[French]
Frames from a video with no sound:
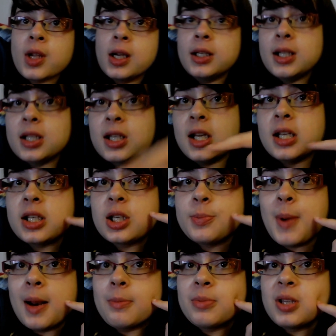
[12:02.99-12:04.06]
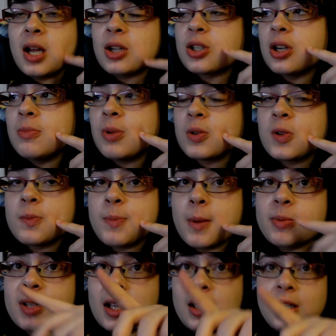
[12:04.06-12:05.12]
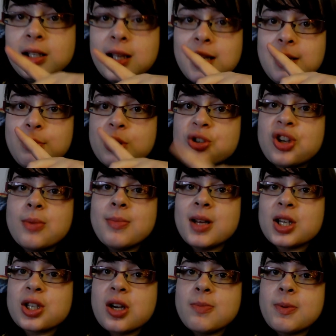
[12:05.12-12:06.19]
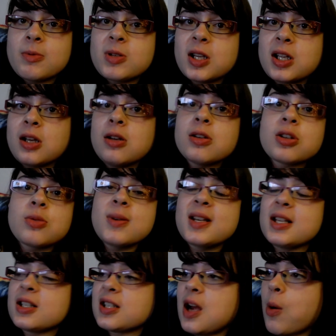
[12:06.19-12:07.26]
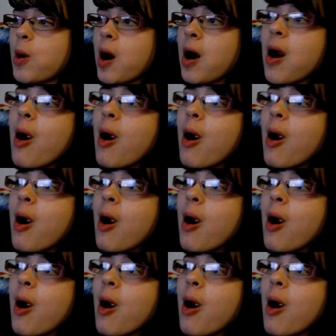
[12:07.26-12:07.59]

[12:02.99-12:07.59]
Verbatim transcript: Désolée si je parle bizarre, j'ai un morceau de popsicle dans la bouche, je viens de manger un popsicle sweet and sour.